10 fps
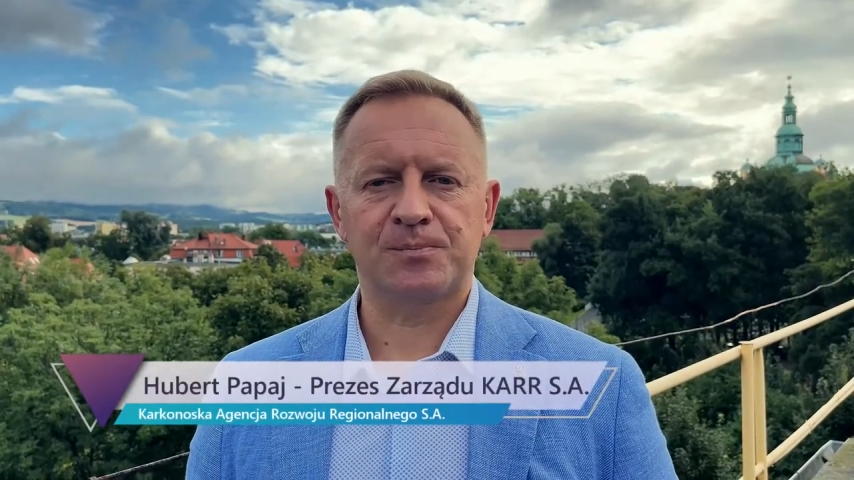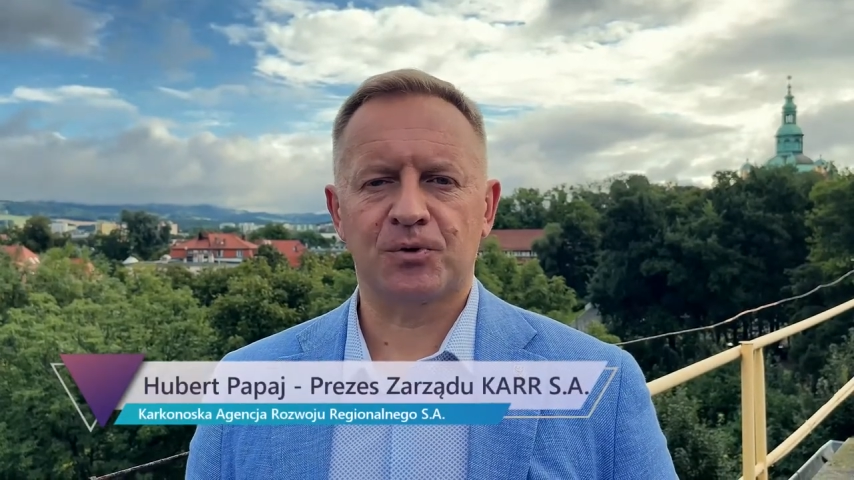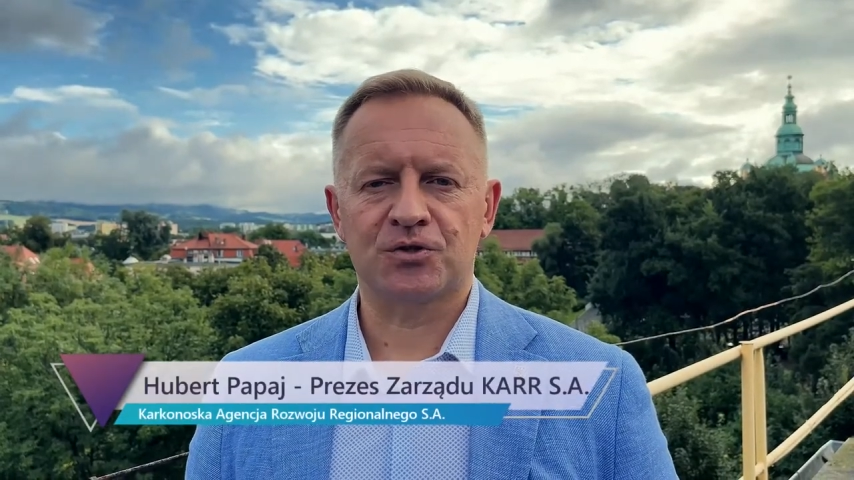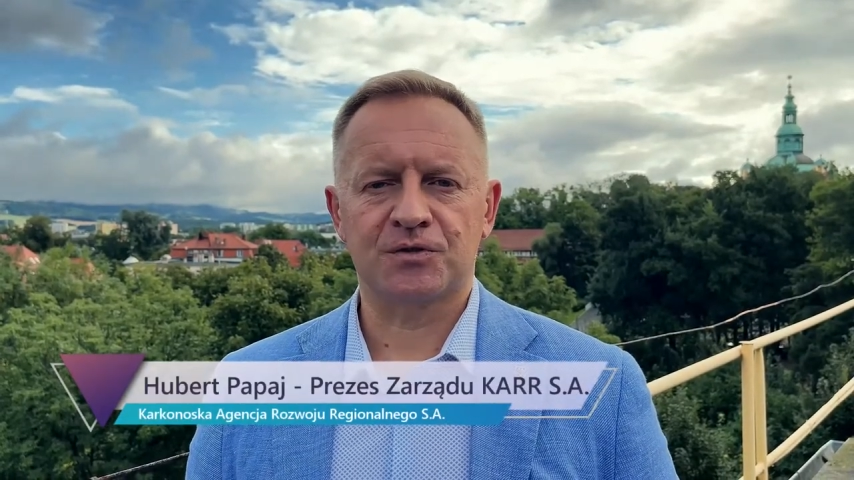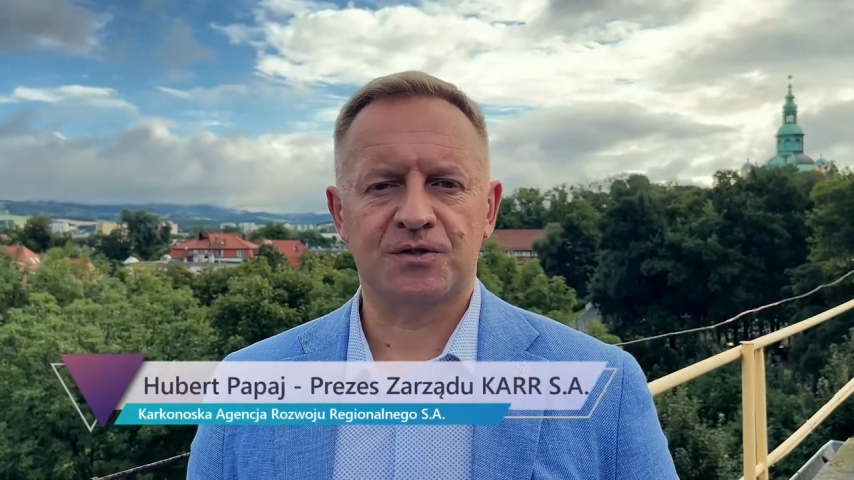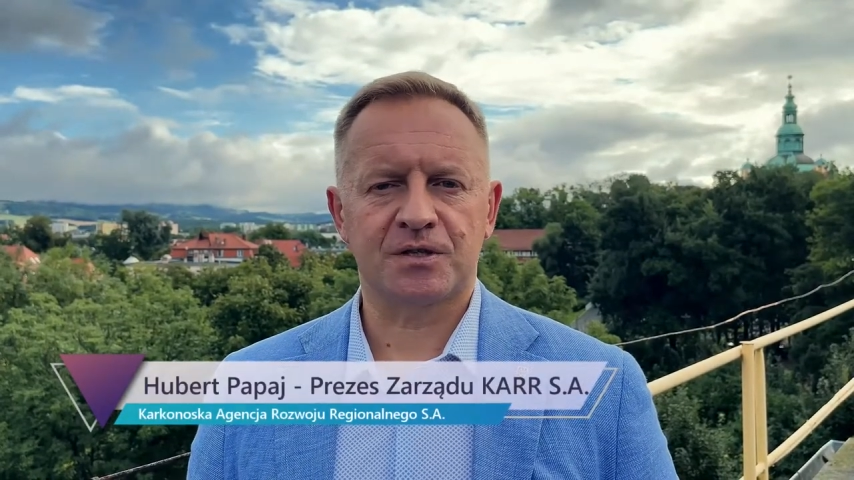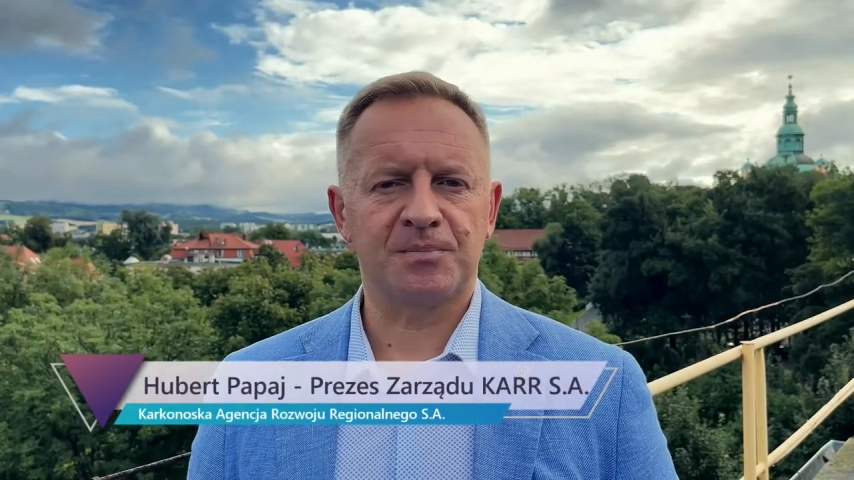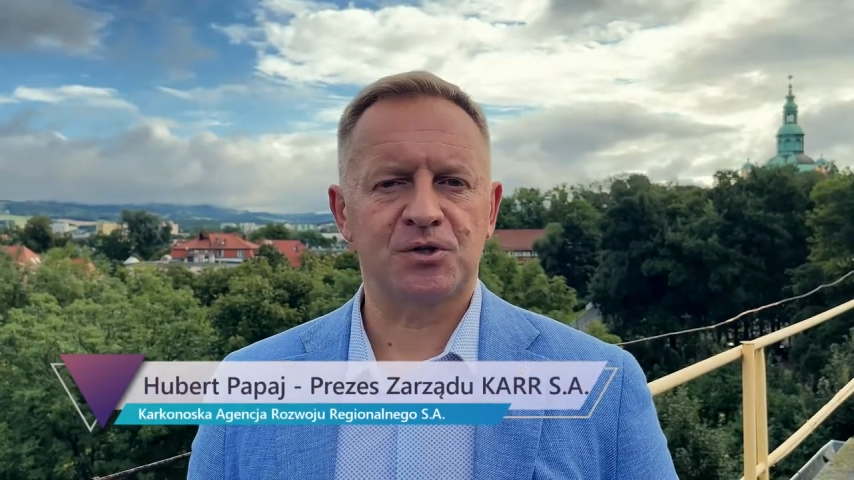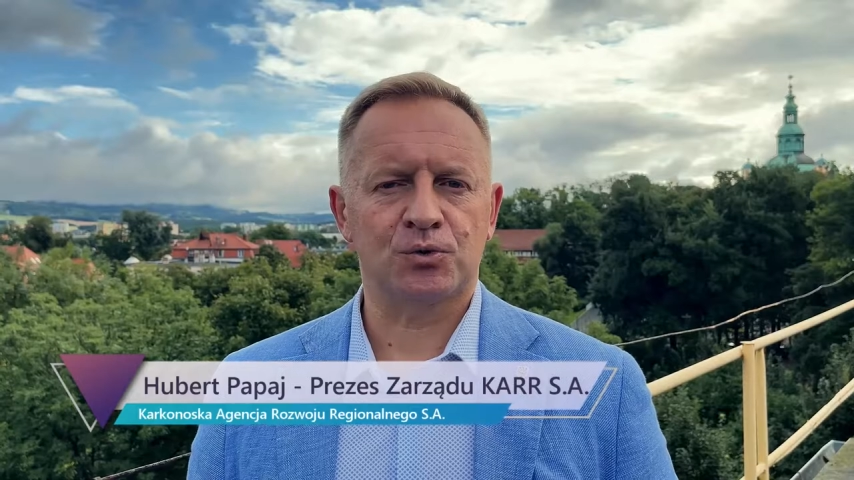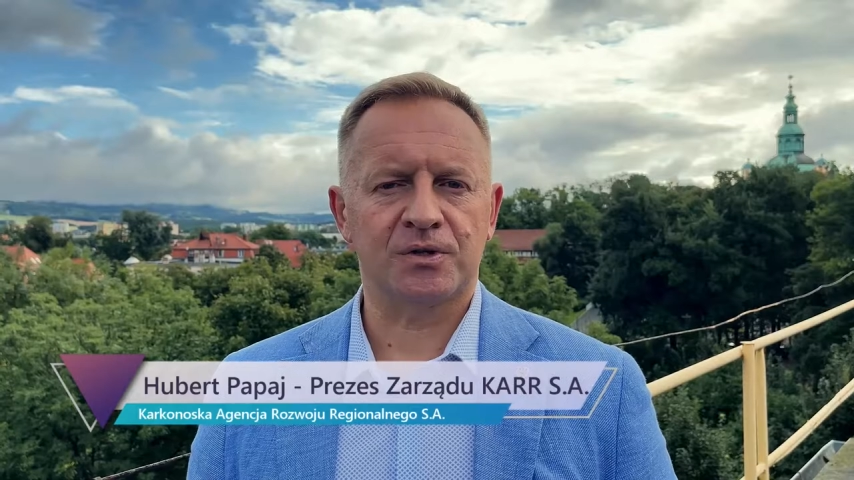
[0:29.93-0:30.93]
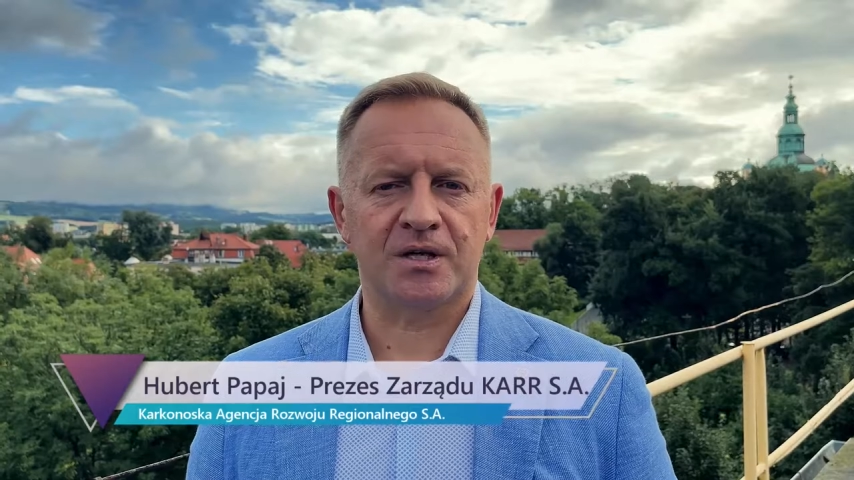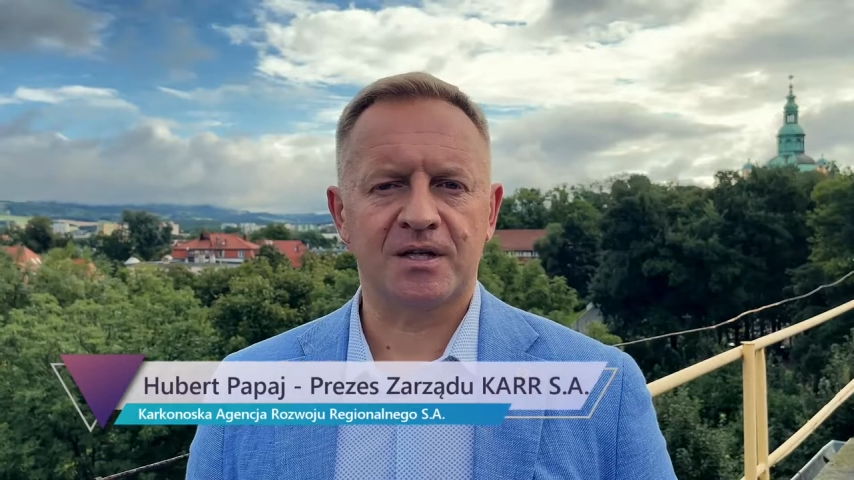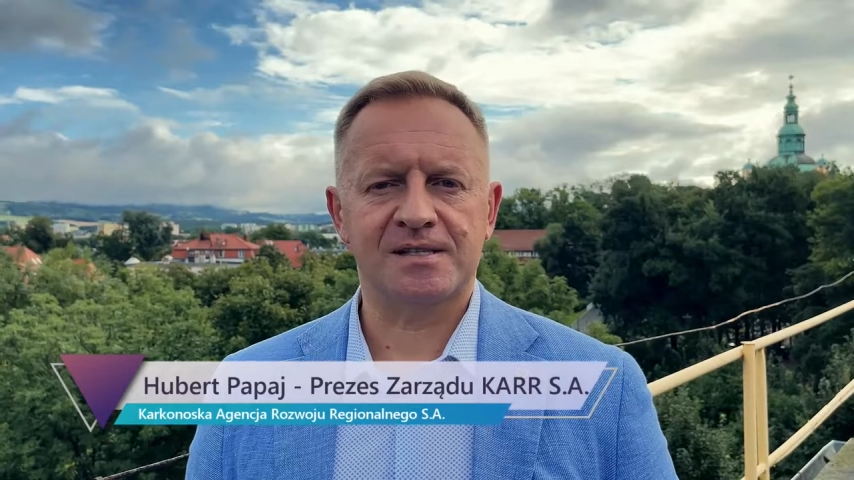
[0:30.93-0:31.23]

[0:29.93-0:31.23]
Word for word: spożywcze, biżuterię,